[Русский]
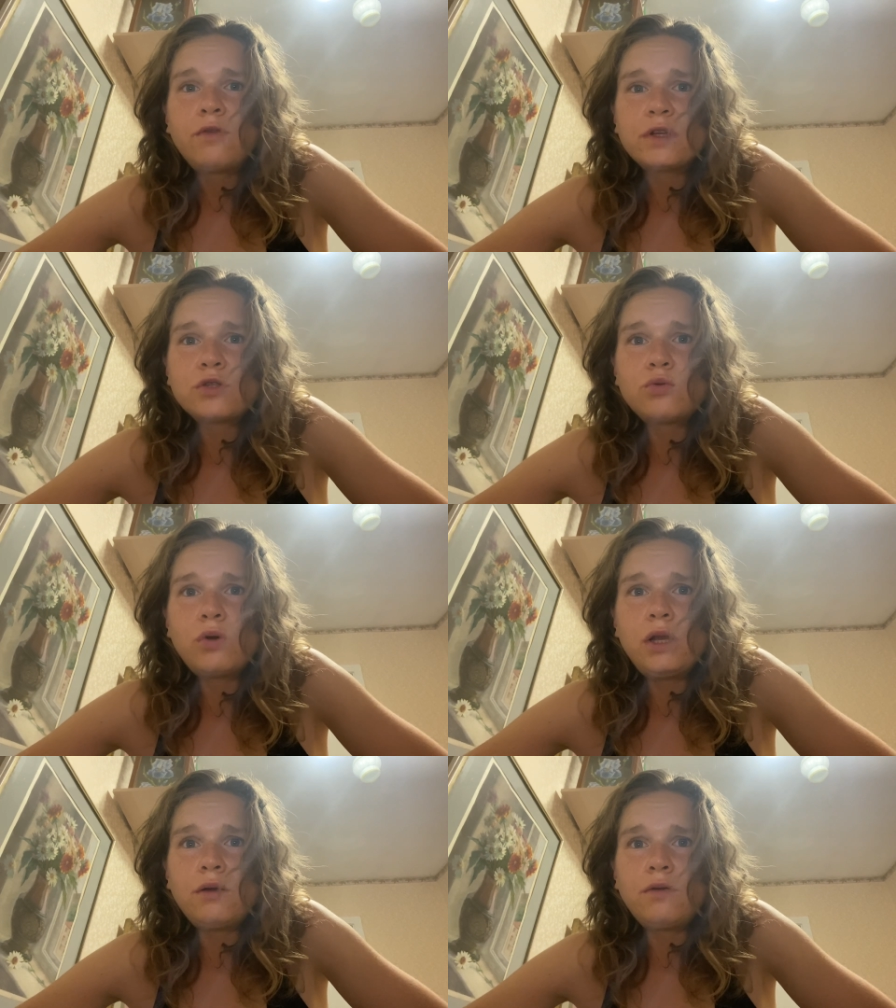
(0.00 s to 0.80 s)

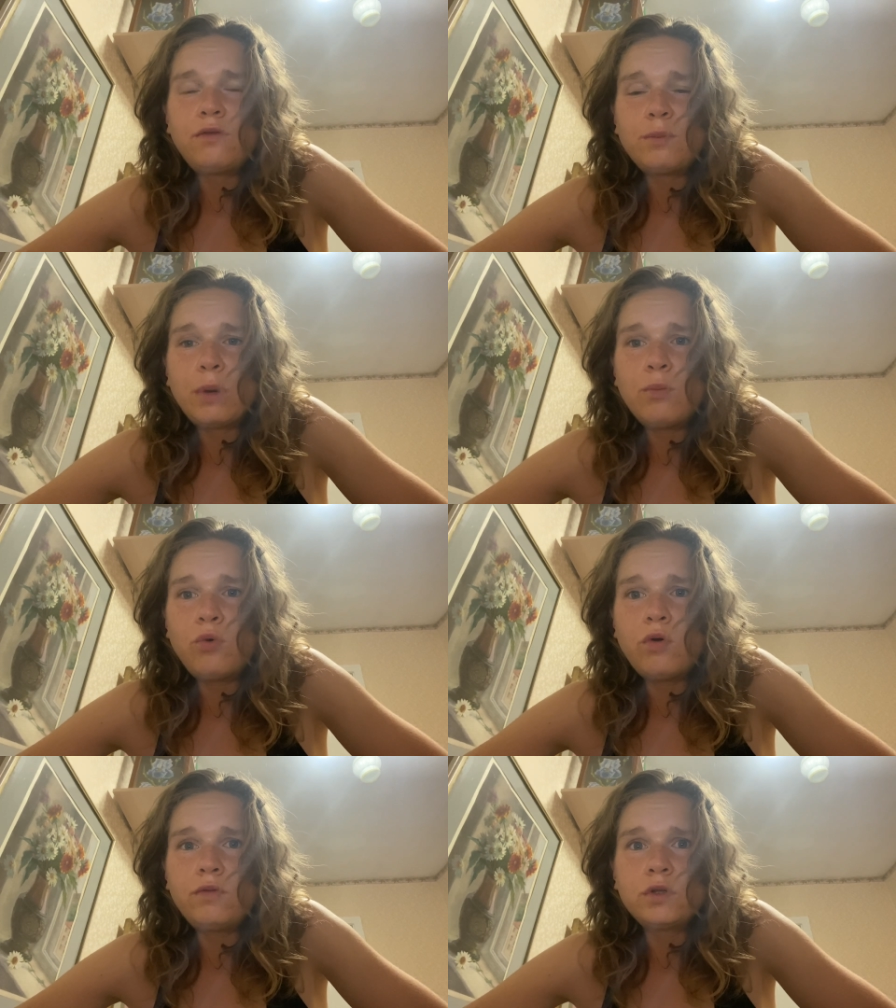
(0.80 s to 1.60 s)
Фасоль
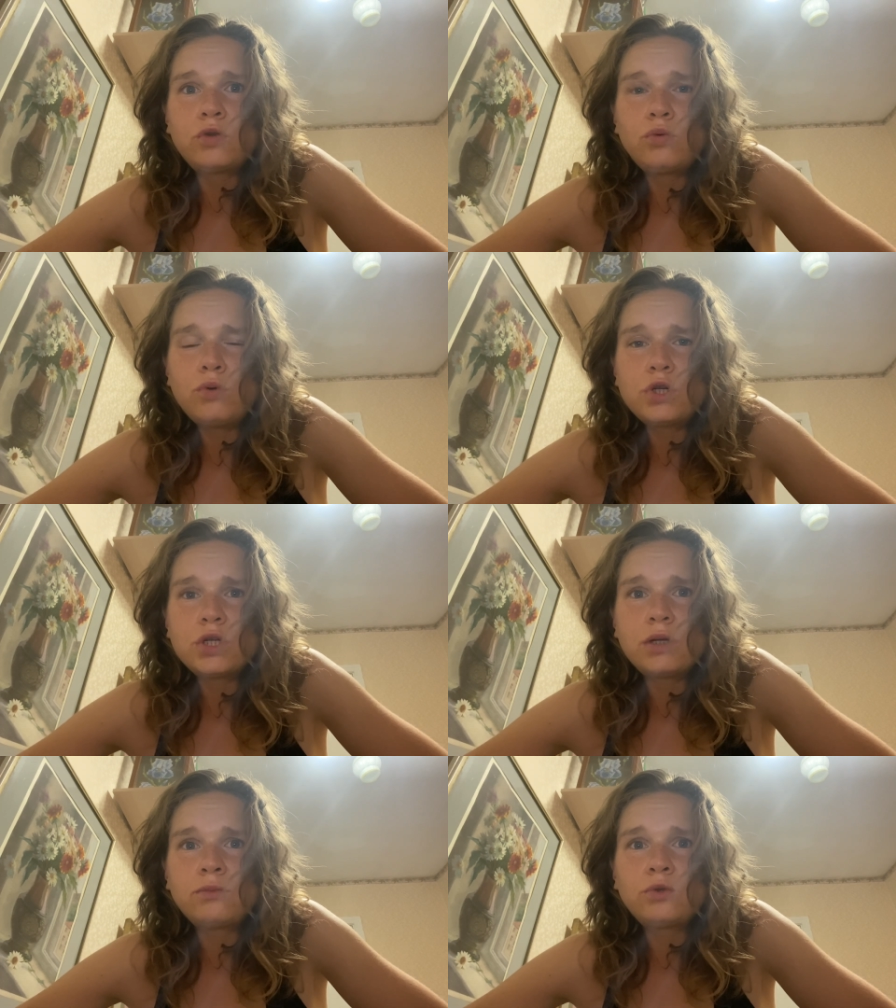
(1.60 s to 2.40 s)
бобовый
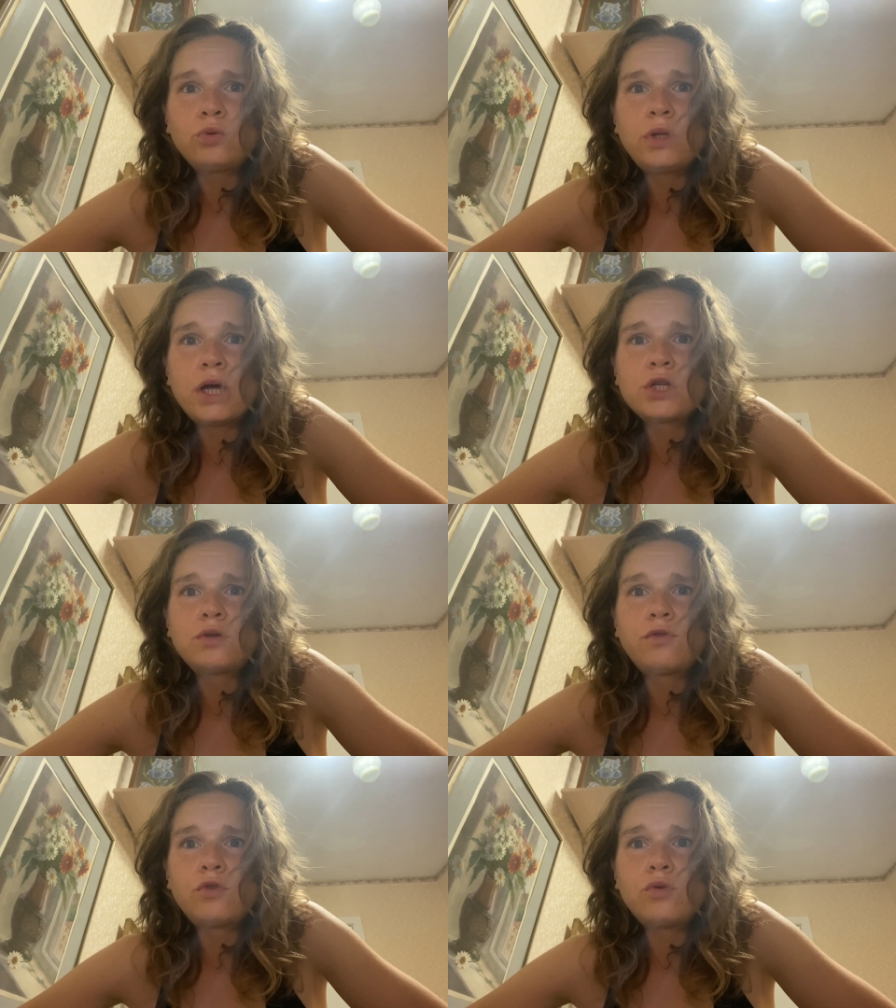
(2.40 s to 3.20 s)
тоже, туда
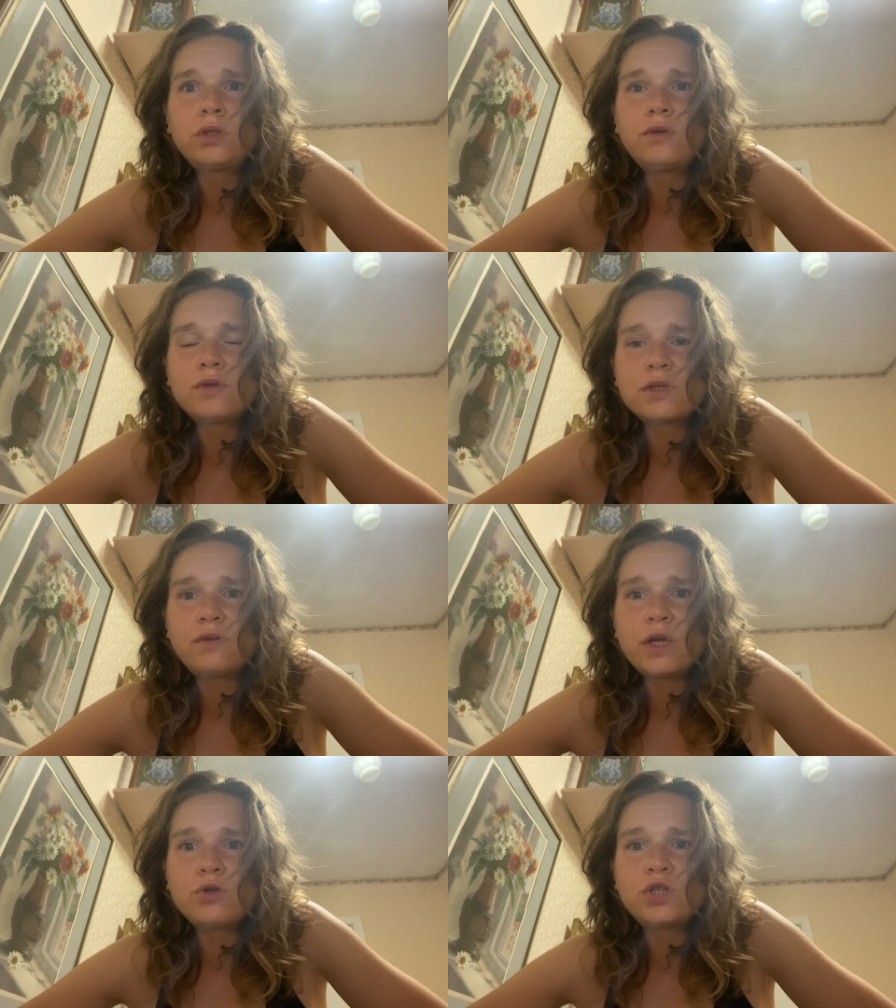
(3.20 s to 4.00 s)
же фрукты,
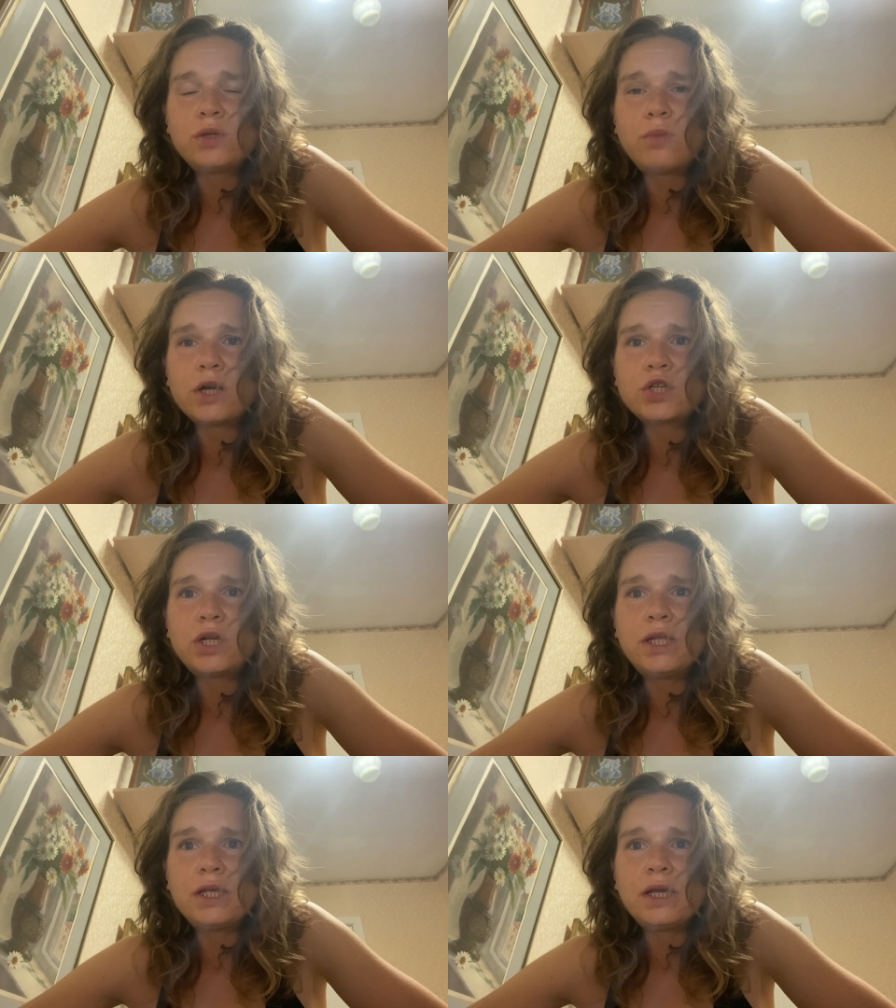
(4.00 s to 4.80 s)
вызывающие
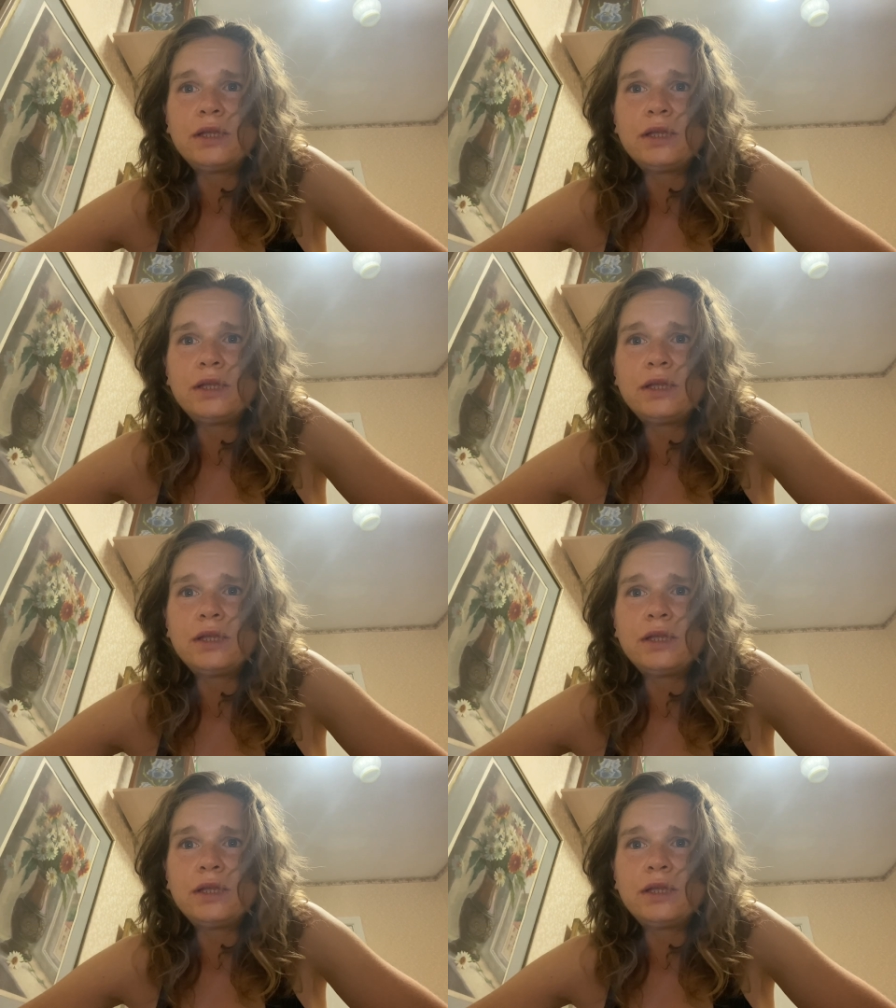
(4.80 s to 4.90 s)
брожение.